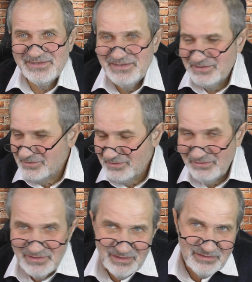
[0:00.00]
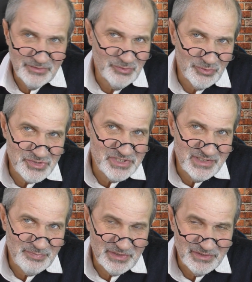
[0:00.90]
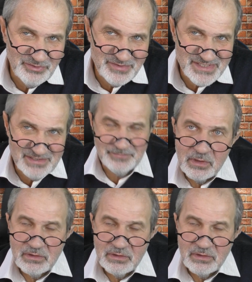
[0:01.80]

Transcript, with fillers: я даю точные прогнозы.